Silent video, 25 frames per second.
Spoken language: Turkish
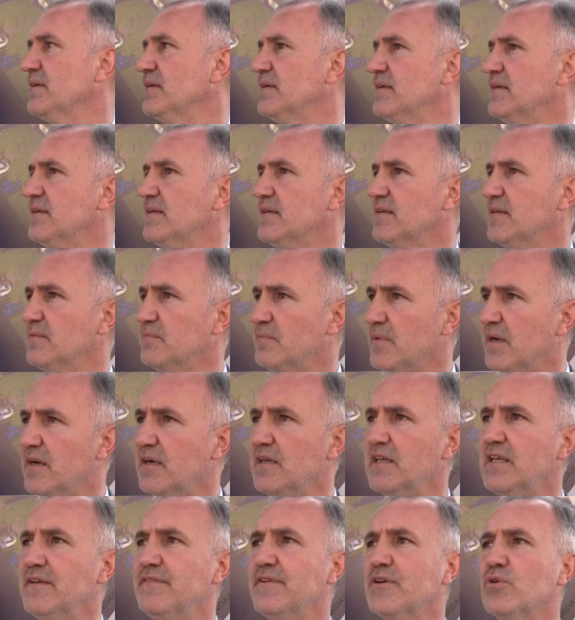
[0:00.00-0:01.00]
e, e
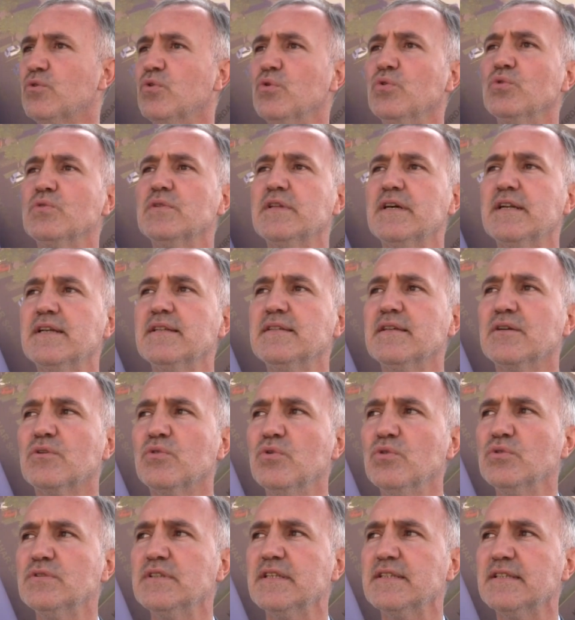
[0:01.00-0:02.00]
mahalle ve konutlara da
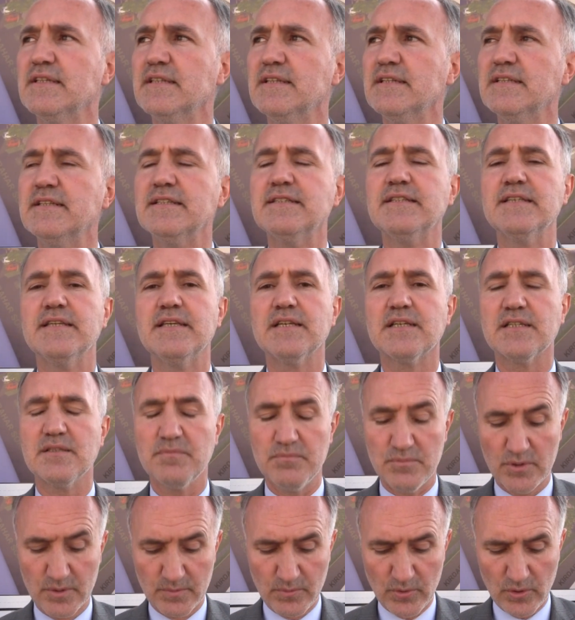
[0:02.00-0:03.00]
konut adalarına da
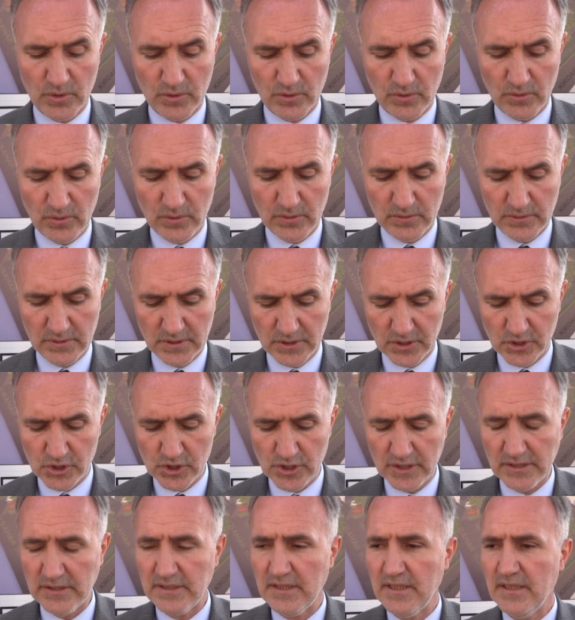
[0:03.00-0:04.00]
yakın bir bölge olduğu
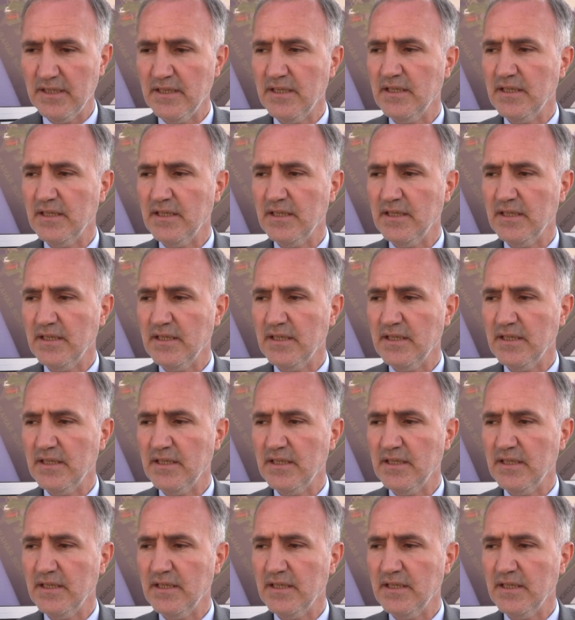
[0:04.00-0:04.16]
için